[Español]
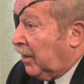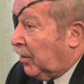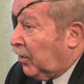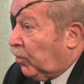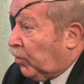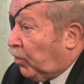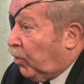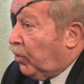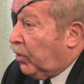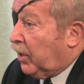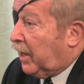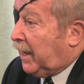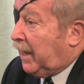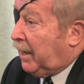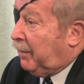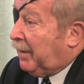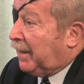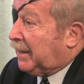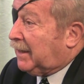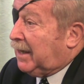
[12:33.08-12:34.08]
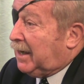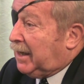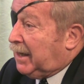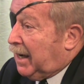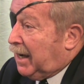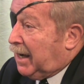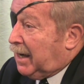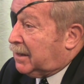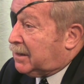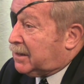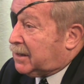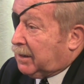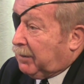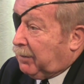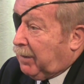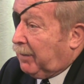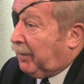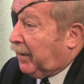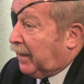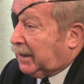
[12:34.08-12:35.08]
con qué material se
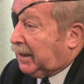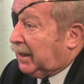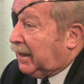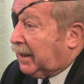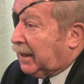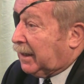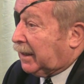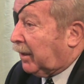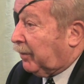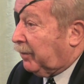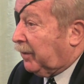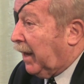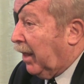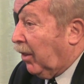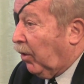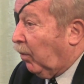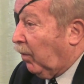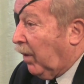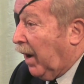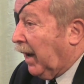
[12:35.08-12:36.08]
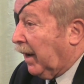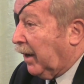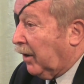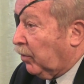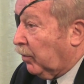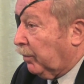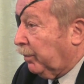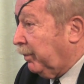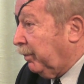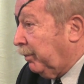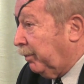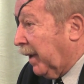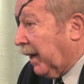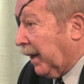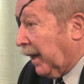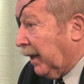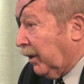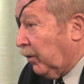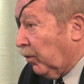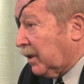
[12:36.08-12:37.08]
va a batir determinado blanco,
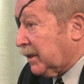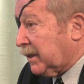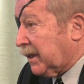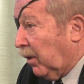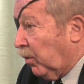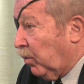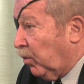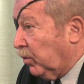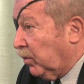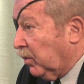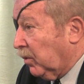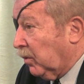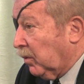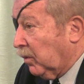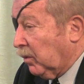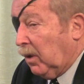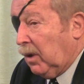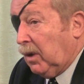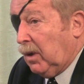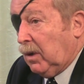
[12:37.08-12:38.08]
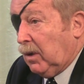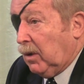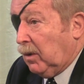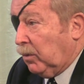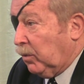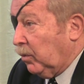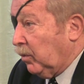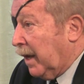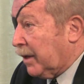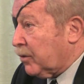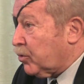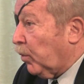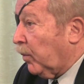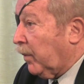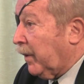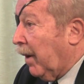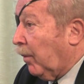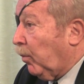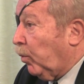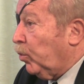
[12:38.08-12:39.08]
para que no haya un, una
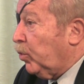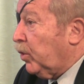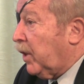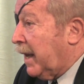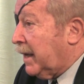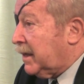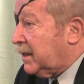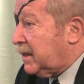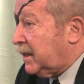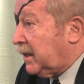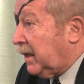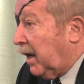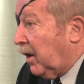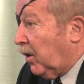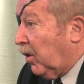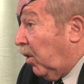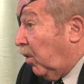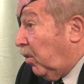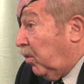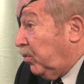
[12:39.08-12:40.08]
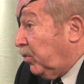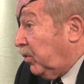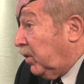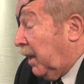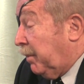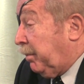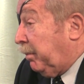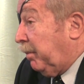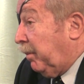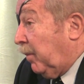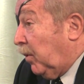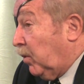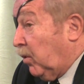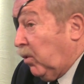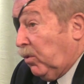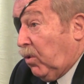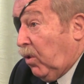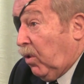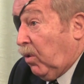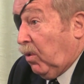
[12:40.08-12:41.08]
sobreabundancia o un,
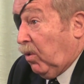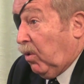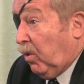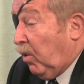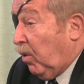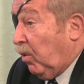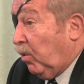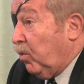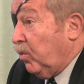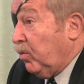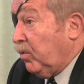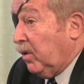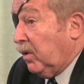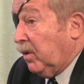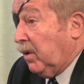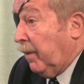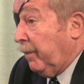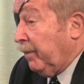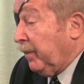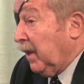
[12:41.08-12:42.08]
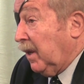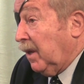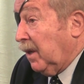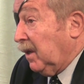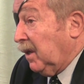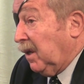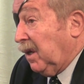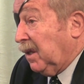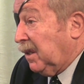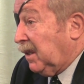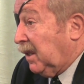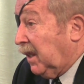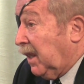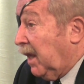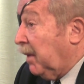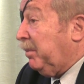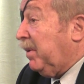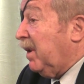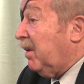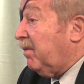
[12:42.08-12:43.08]
un este,
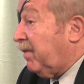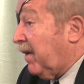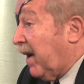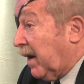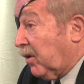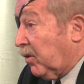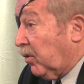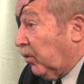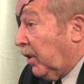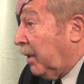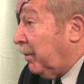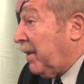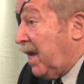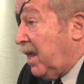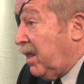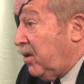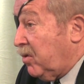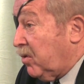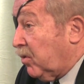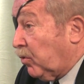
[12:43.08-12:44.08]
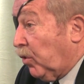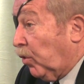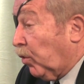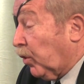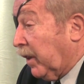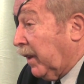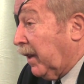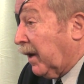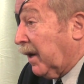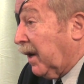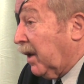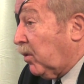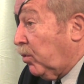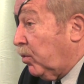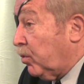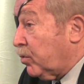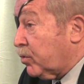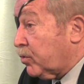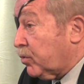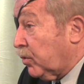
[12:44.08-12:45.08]
despilfarro de medios, de,
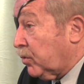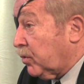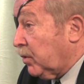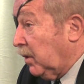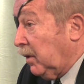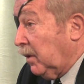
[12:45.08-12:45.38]
recursos.